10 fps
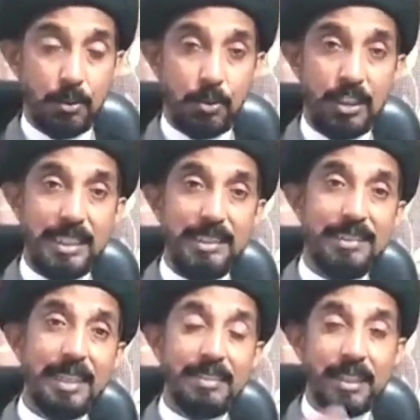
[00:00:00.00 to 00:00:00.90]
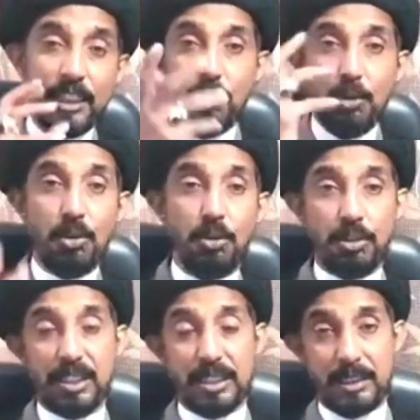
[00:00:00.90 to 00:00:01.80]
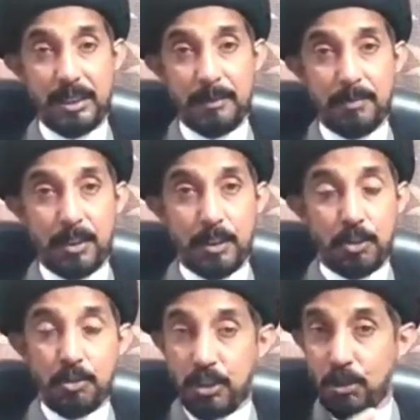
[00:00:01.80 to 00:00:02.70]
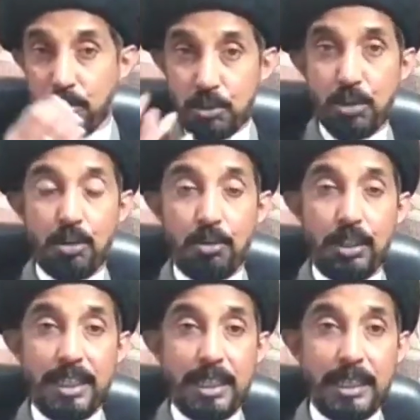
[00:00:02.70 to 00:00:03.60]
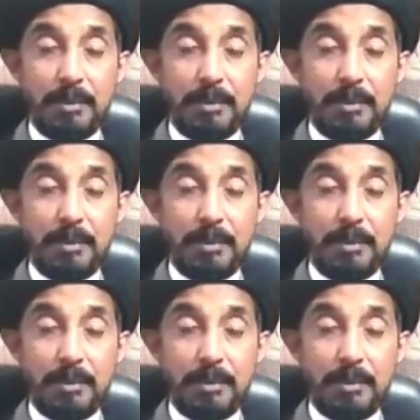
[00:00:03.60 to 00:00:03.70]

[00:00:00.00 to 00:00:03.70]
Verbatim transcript: उन्होंने निंदा इसलिए उन लोगों की थी क्योंकि उन लोगों ने